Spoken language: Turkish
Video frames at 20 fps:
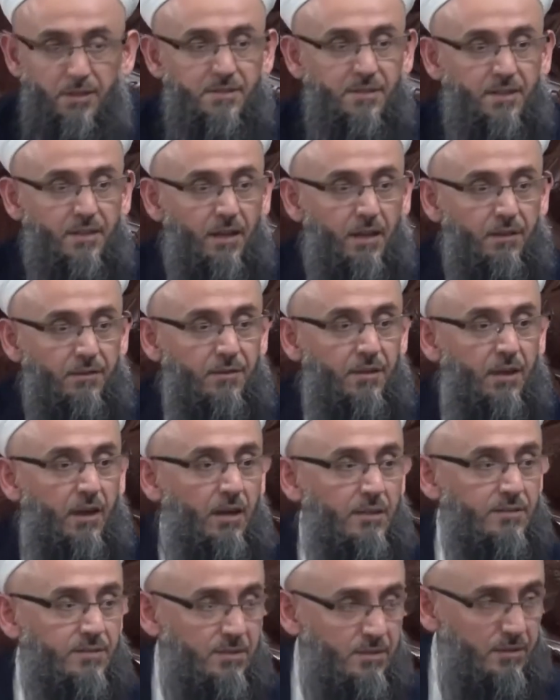zekatında
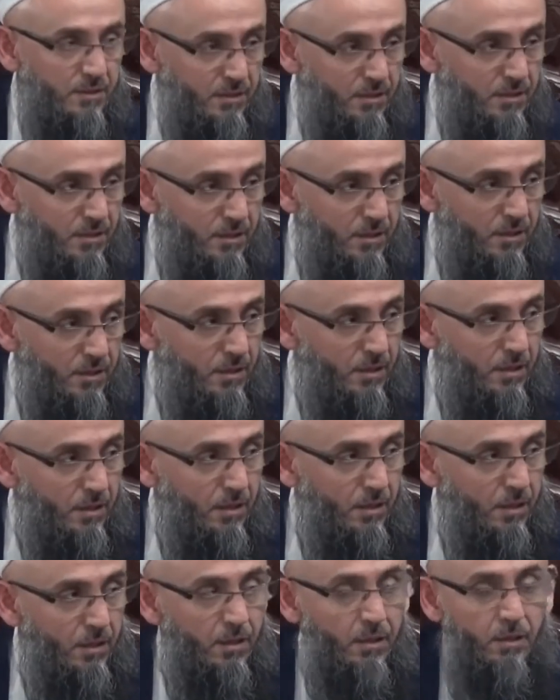alt sınır
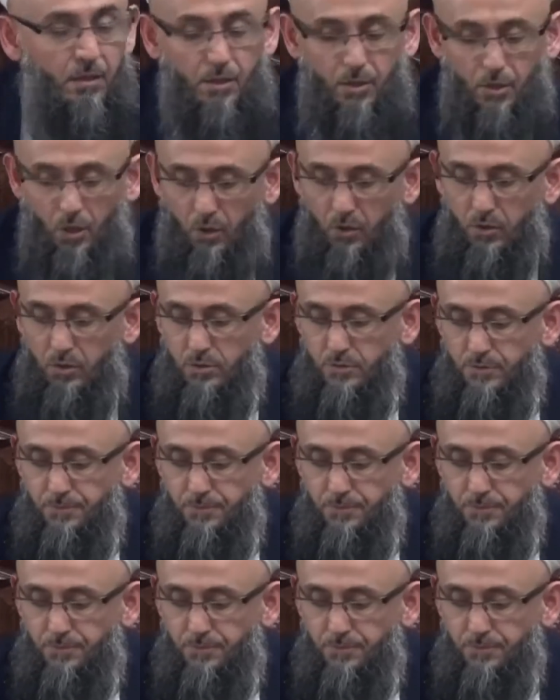yok.